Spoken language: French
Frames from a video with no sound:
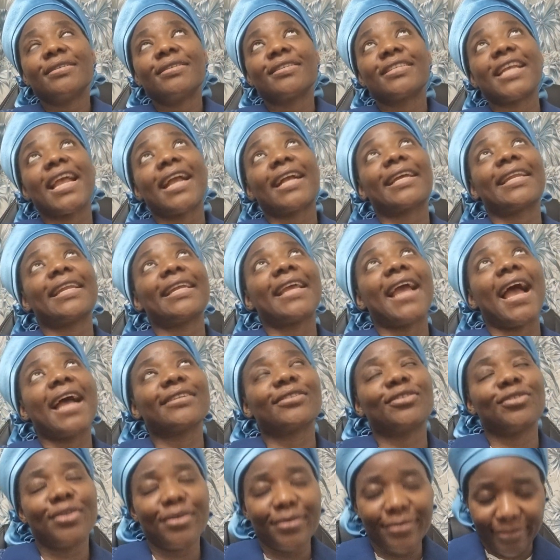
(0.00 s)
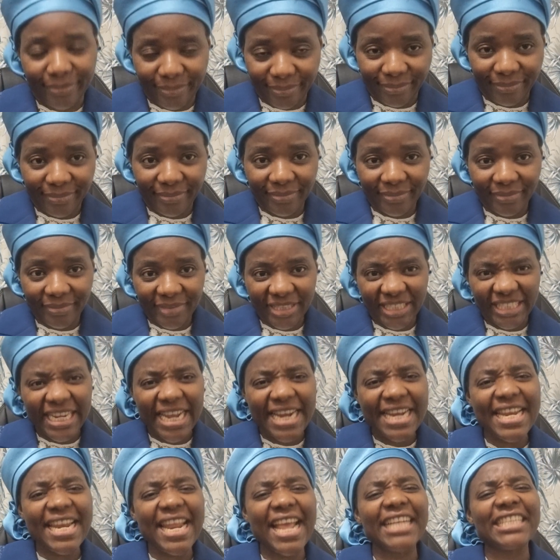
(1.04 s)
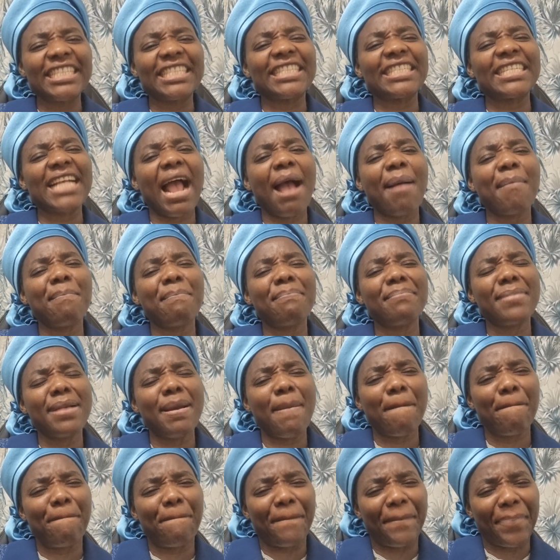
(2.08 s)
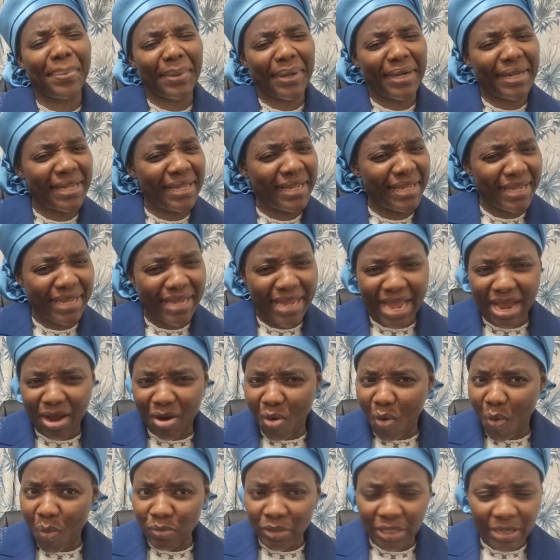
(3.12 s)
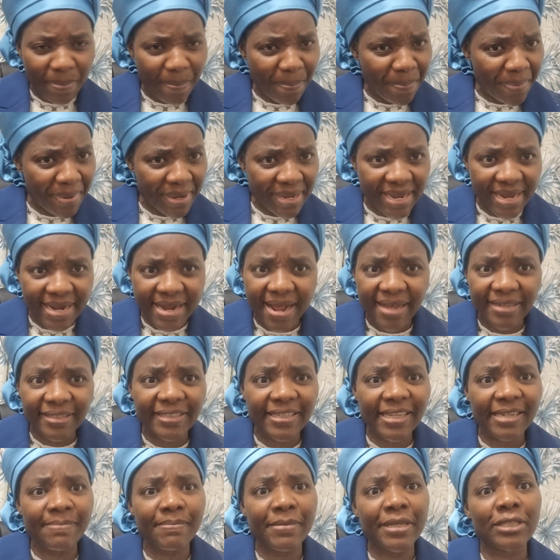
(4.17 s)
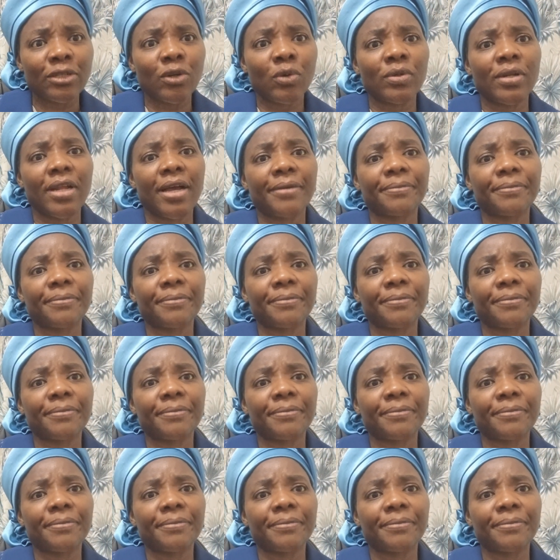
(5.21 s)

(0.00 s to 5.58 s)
J'ai crié à Dieu. Je n'ai jamais prié comme j'ai prié dans cette maison-là.